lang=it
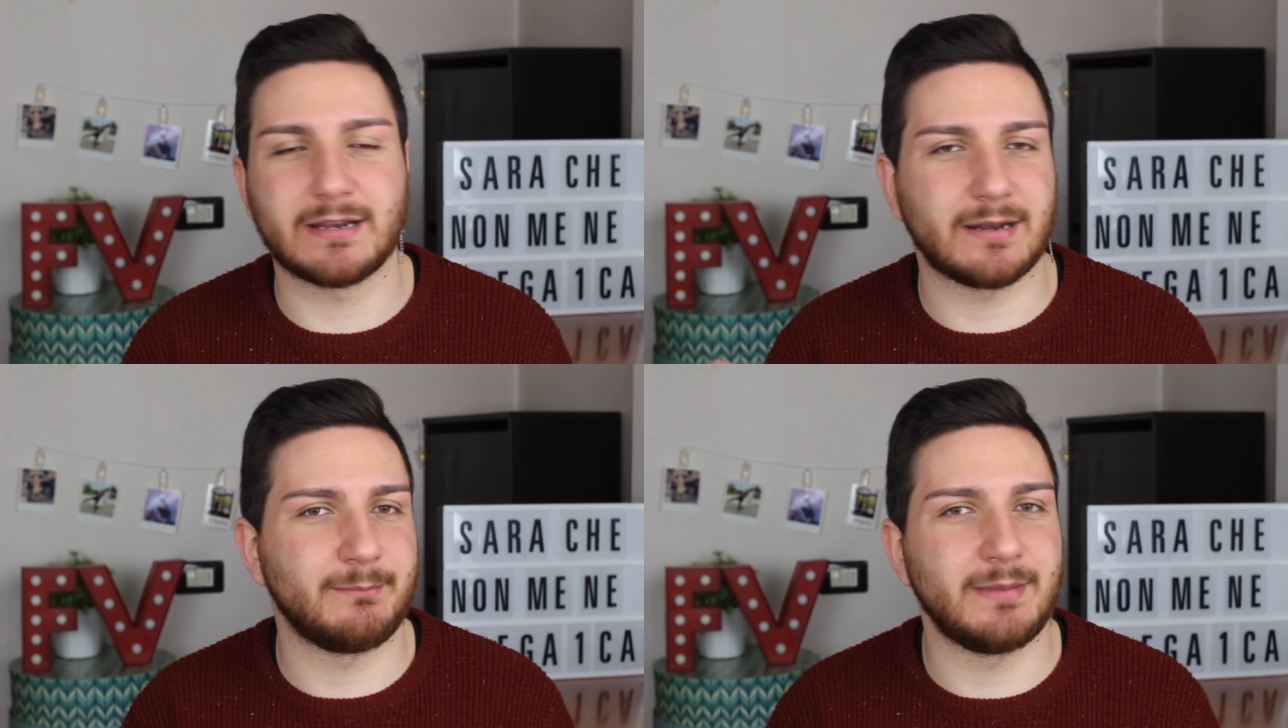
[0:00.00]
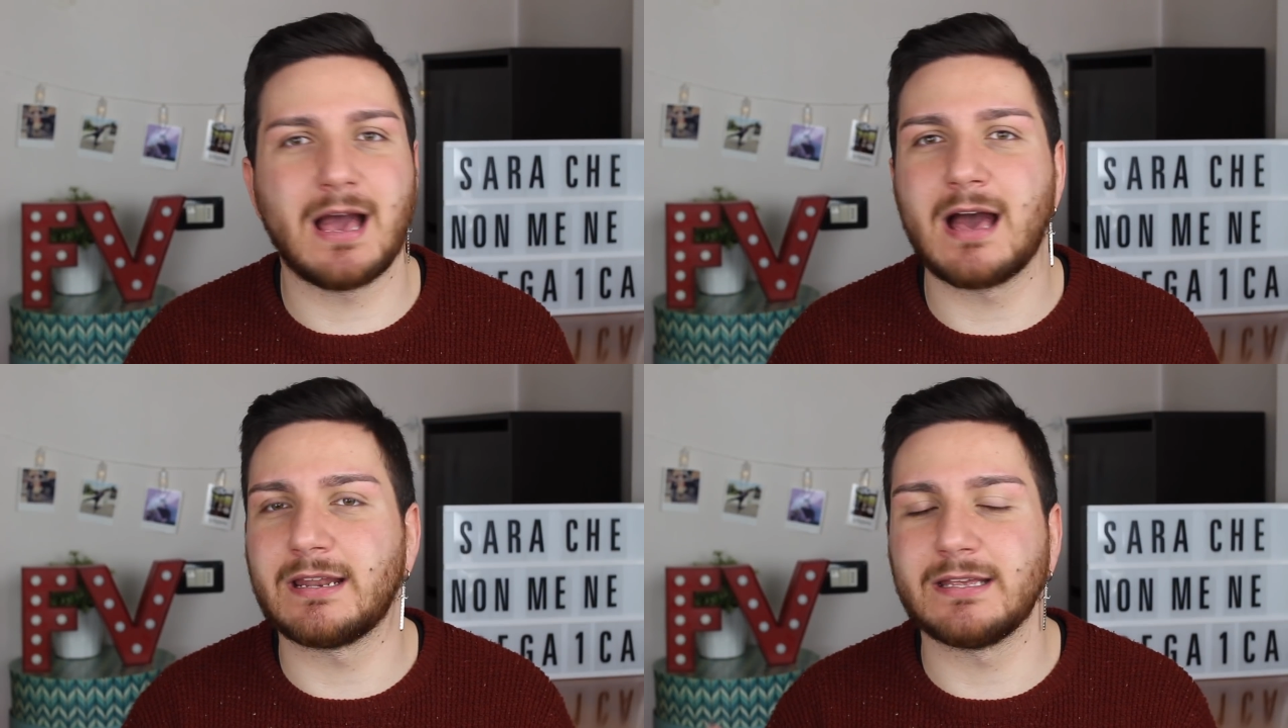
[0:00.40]

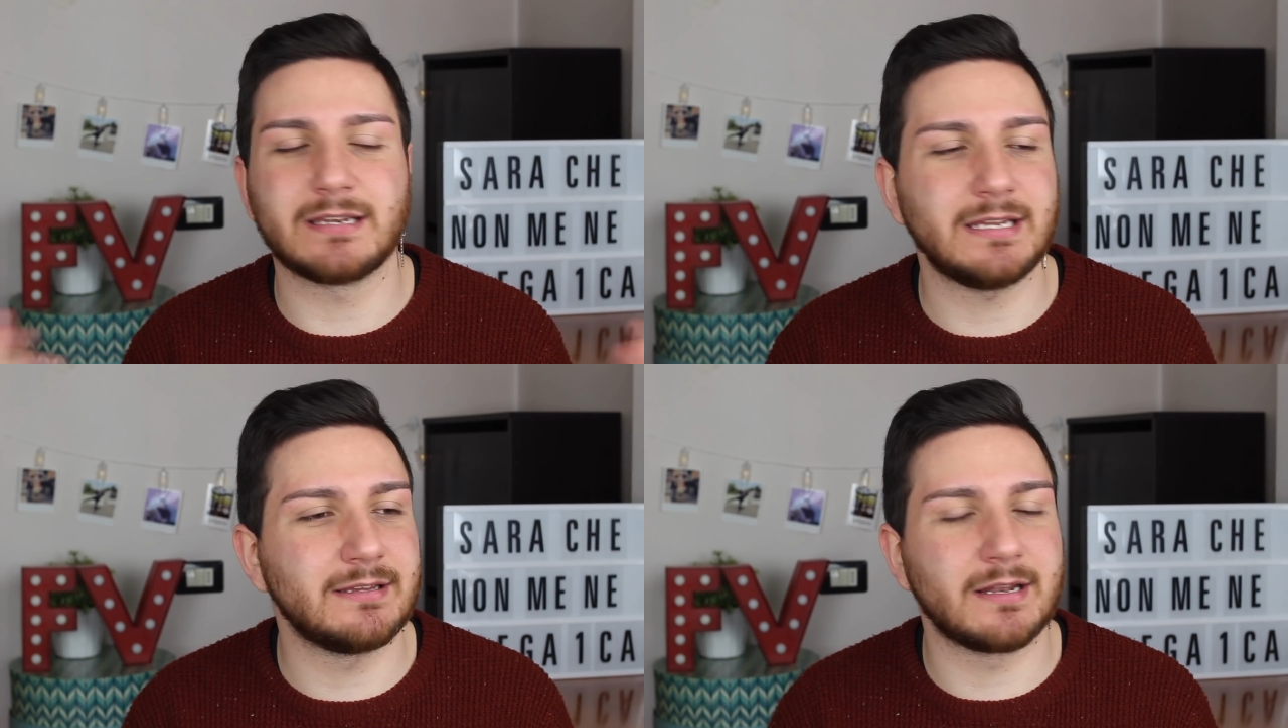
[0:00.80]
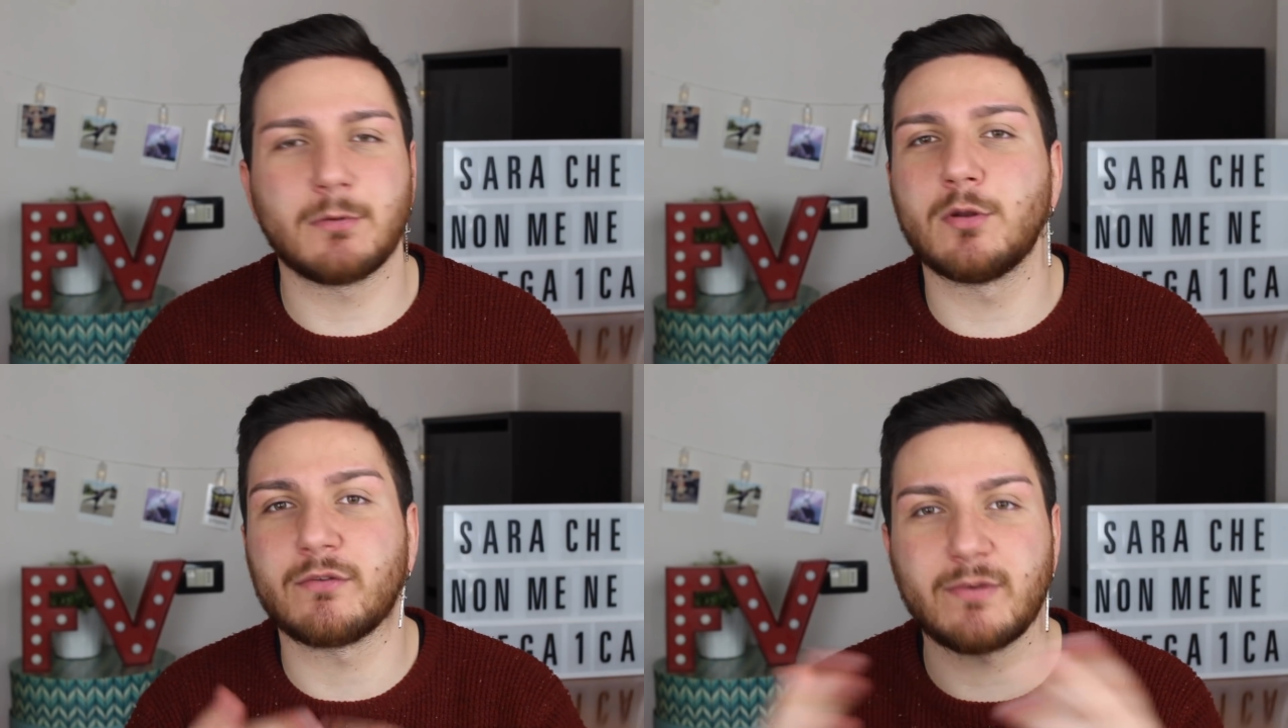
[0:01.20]
arrabbiare, ridere,
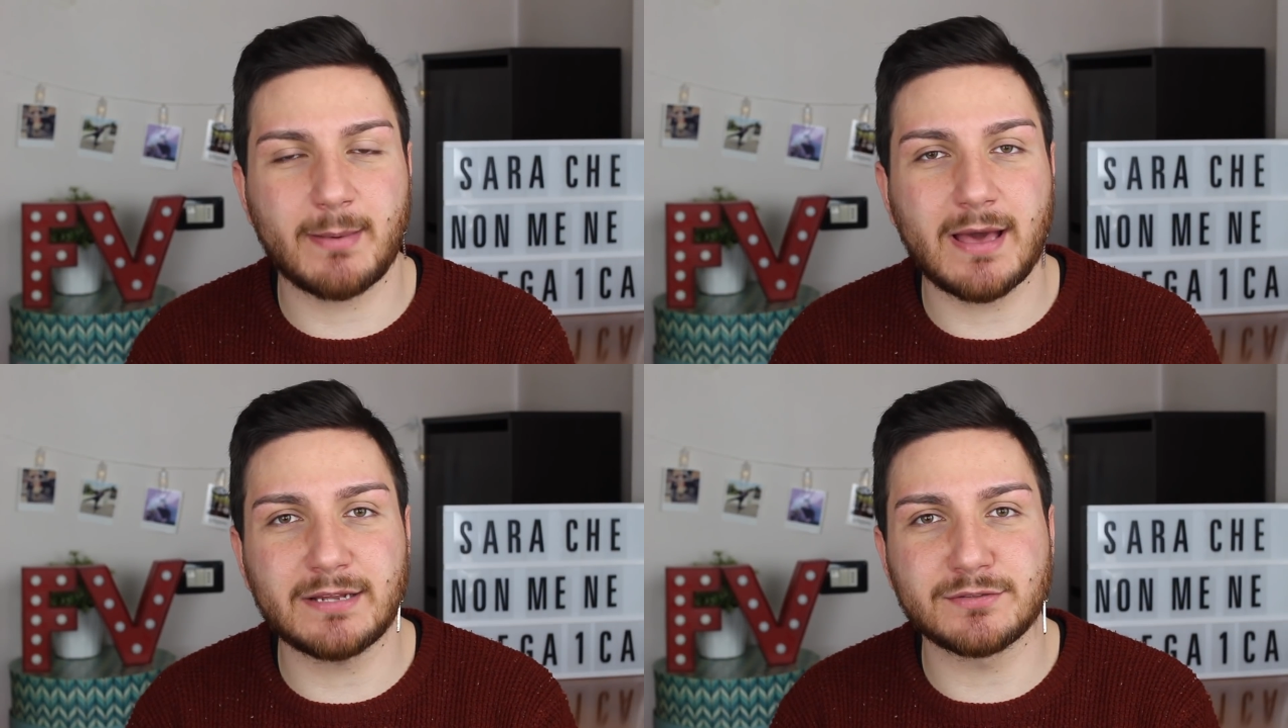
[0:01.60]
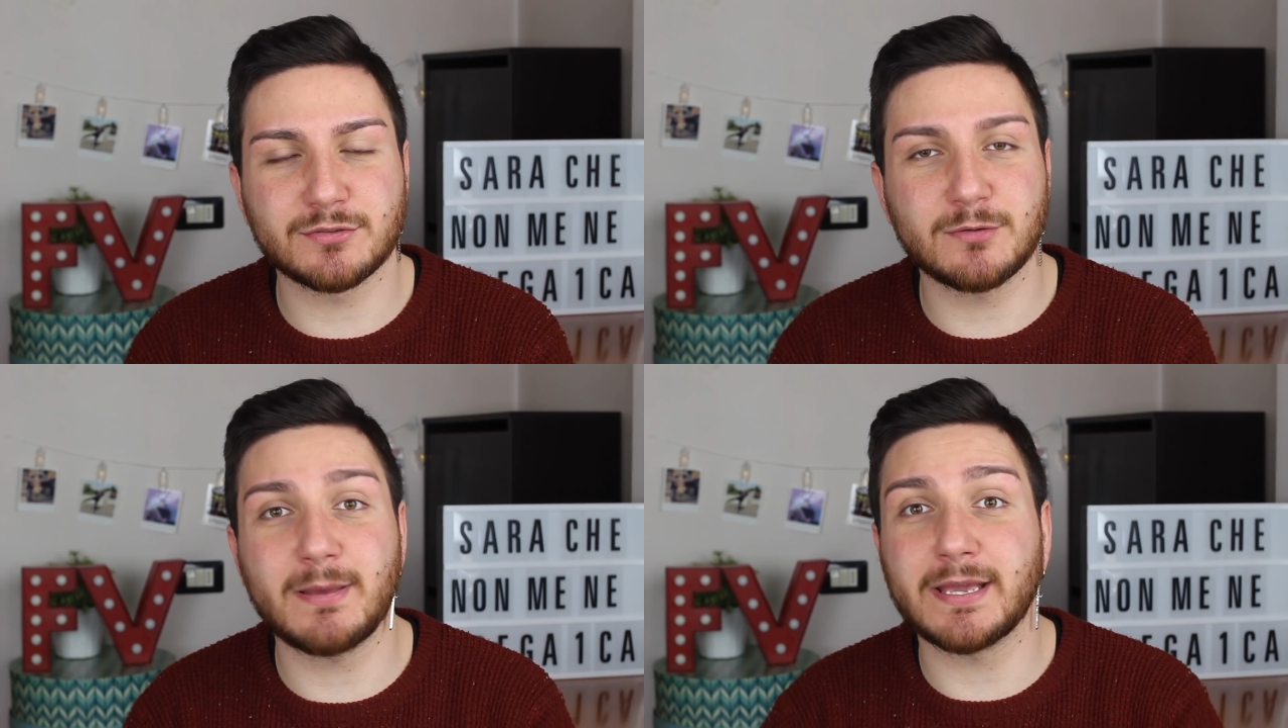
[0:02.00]
quello che vi pare, insomma,